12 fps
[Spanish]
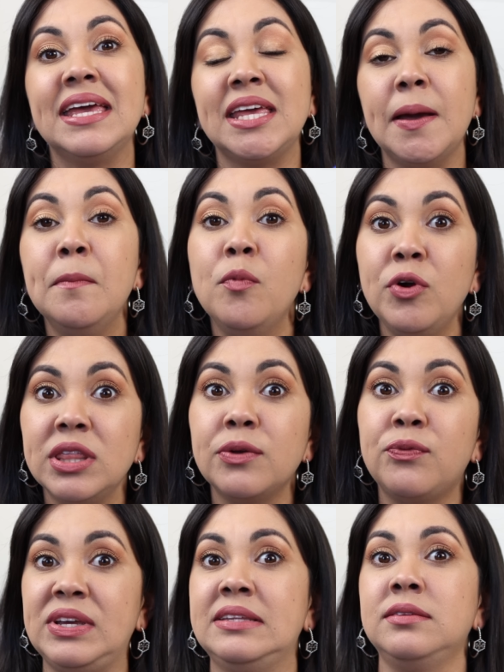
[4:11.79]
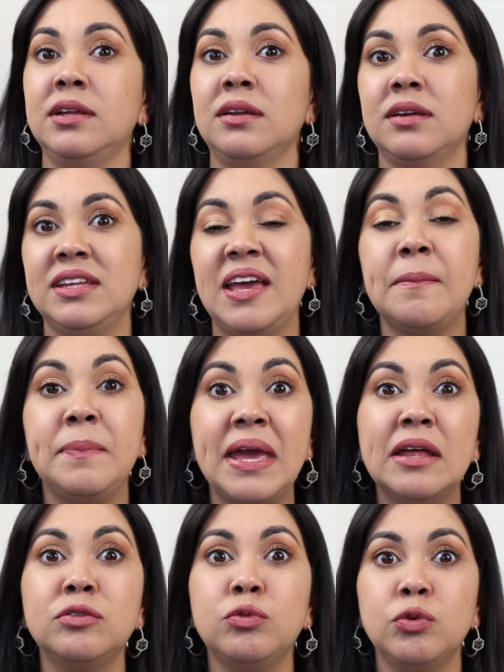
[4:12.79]
Y es muy difícil y es
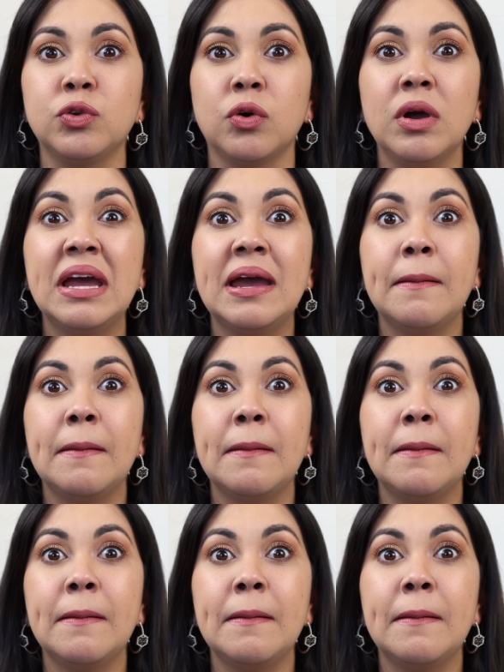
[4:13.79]
bien duro